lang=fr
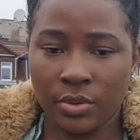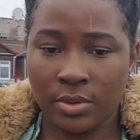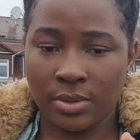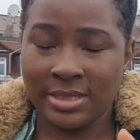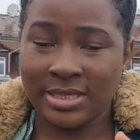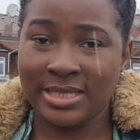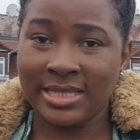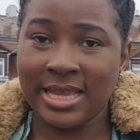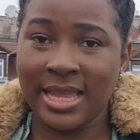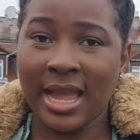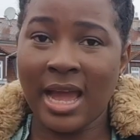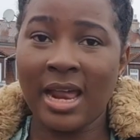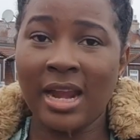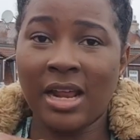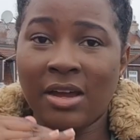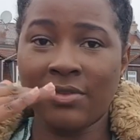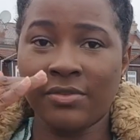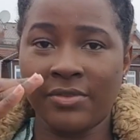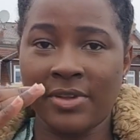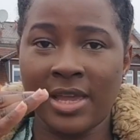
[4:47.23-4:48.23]
C'est à
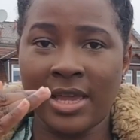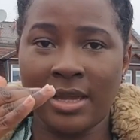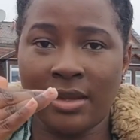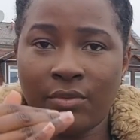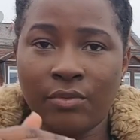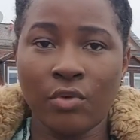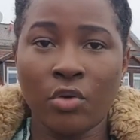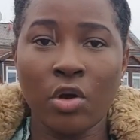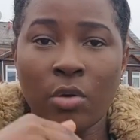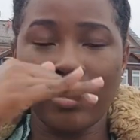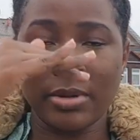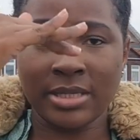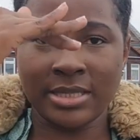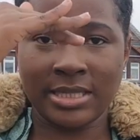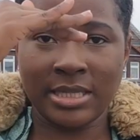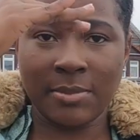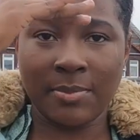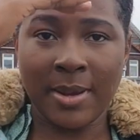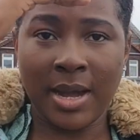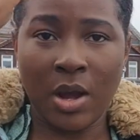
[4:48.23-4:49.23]
l'envers. Vous
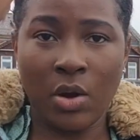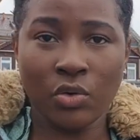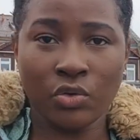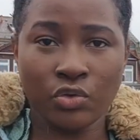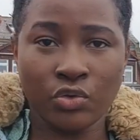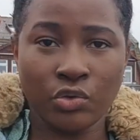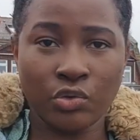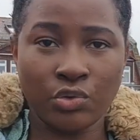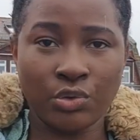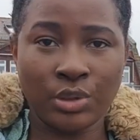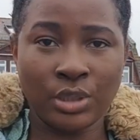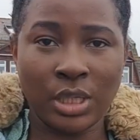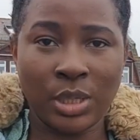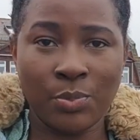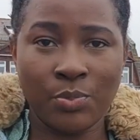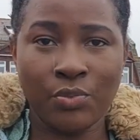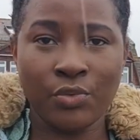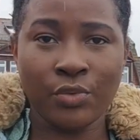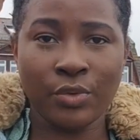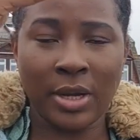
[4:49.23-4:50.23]
commencez par aujourd'hui et
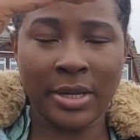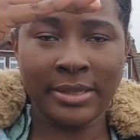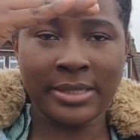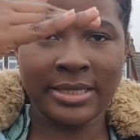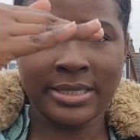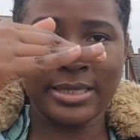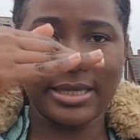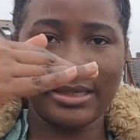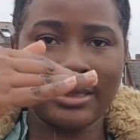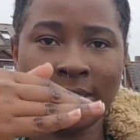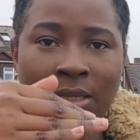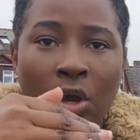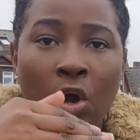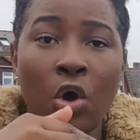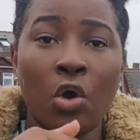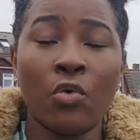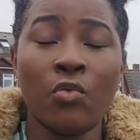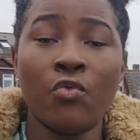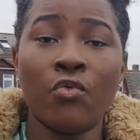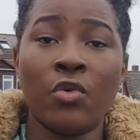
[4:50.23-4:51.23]
puis en descendant,
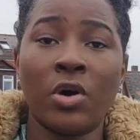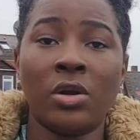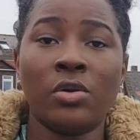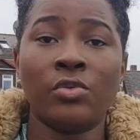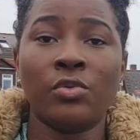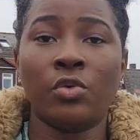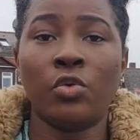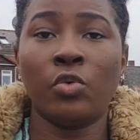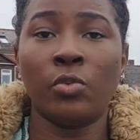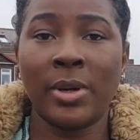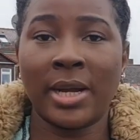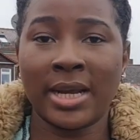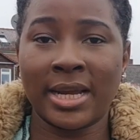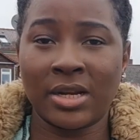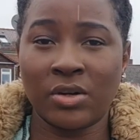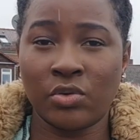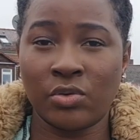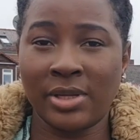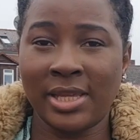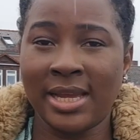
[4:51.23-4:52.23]
on voit le
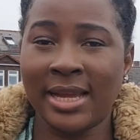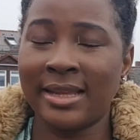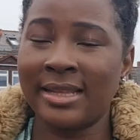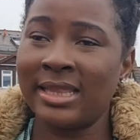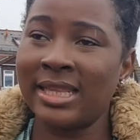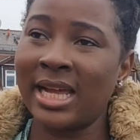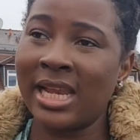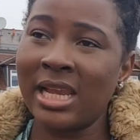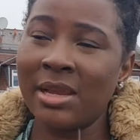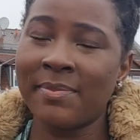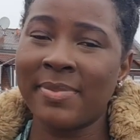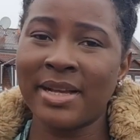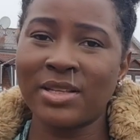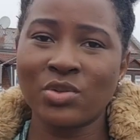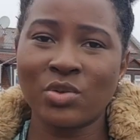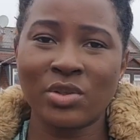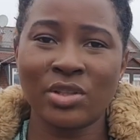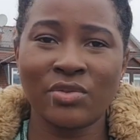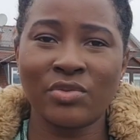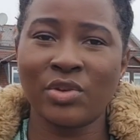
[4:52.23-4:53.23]
baccalauréat. N'allez pas
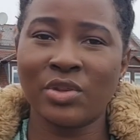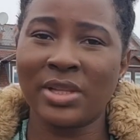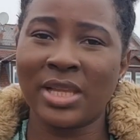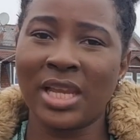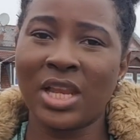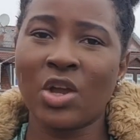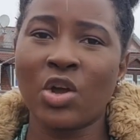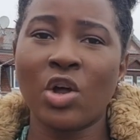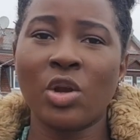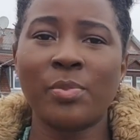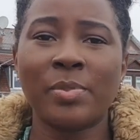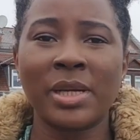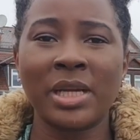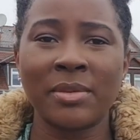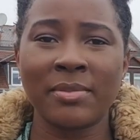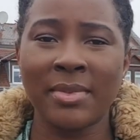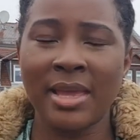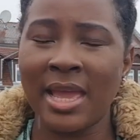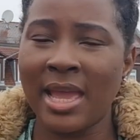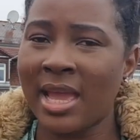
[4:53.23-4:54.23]
au niveau de l'école
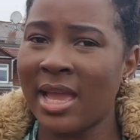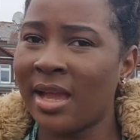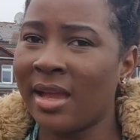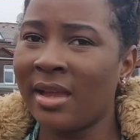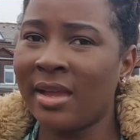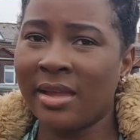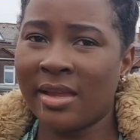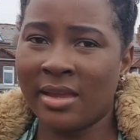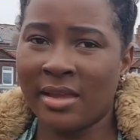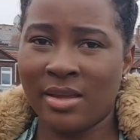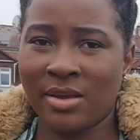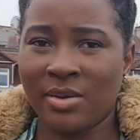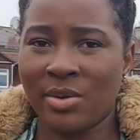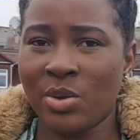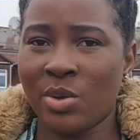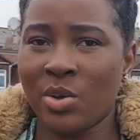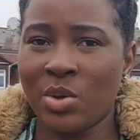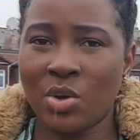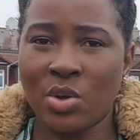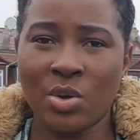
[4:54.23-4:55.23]
primaire.
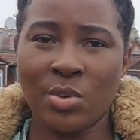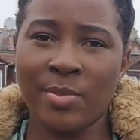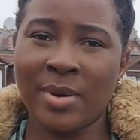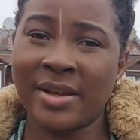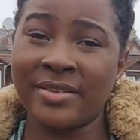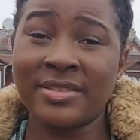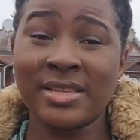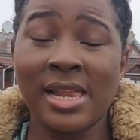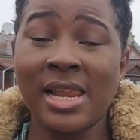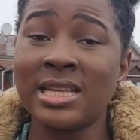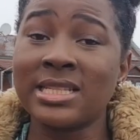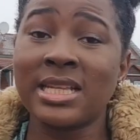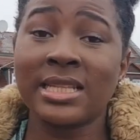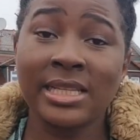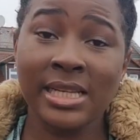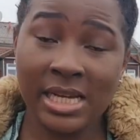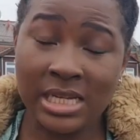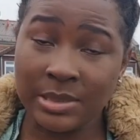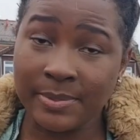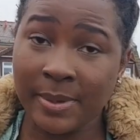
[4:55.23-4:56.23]
Euh, bref, ça
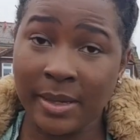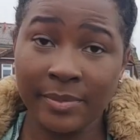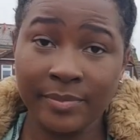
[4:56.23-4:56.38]
intéresse pas.